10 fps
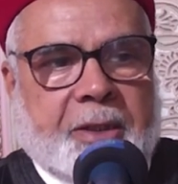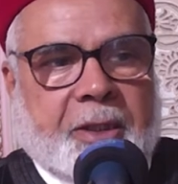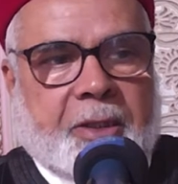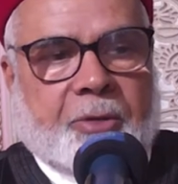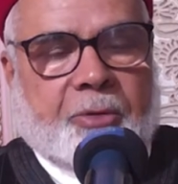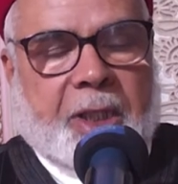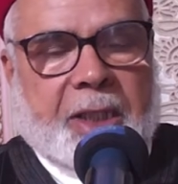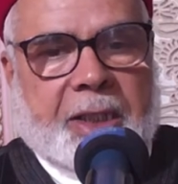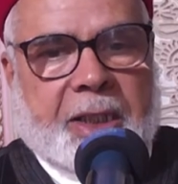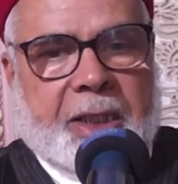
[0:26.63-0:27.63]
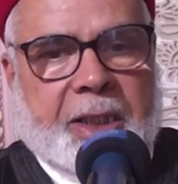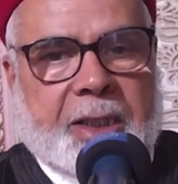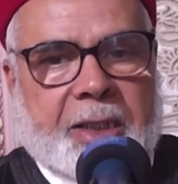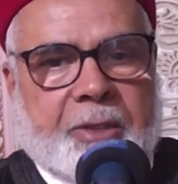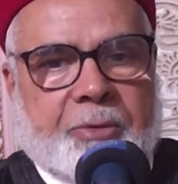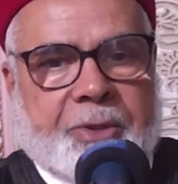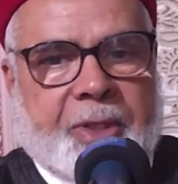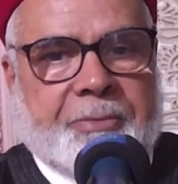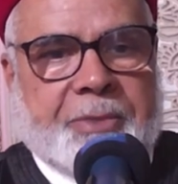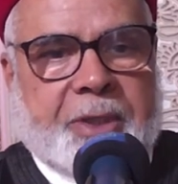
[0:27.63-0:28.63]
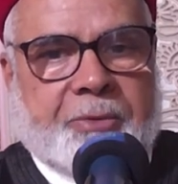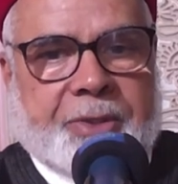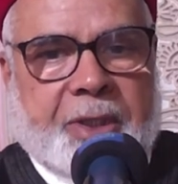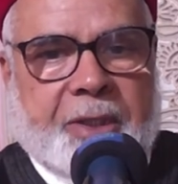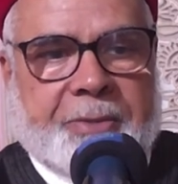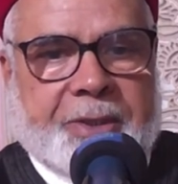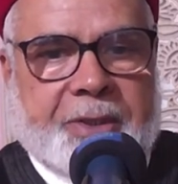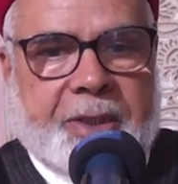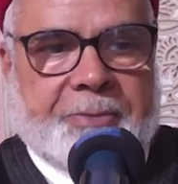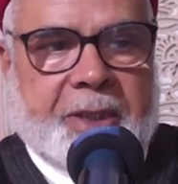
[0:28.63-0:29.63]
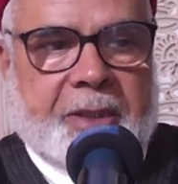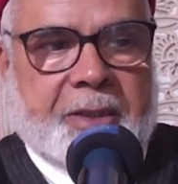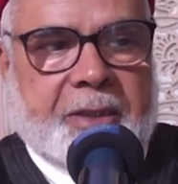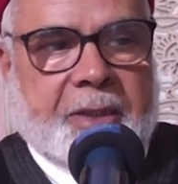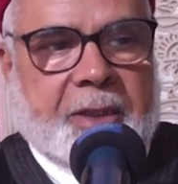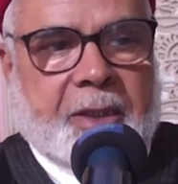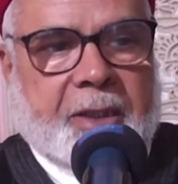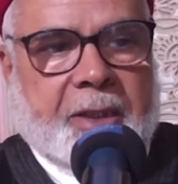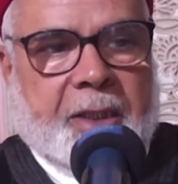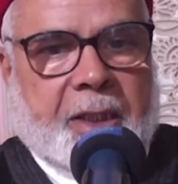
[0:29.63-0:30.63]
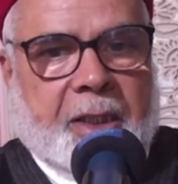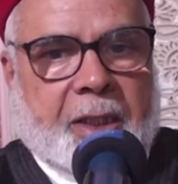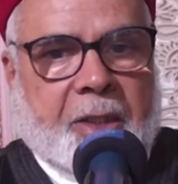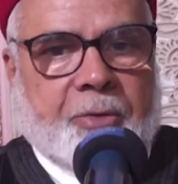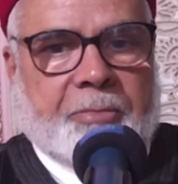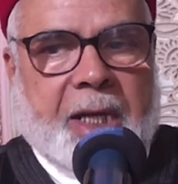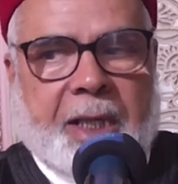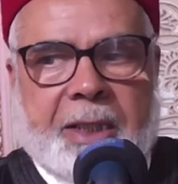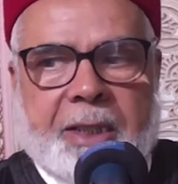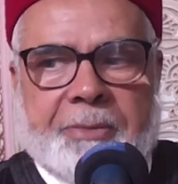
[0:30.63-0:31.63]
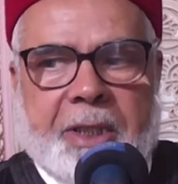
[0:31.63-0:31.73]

وعلى آله وصحبه وسلم تسليماً اللهم علمنا ما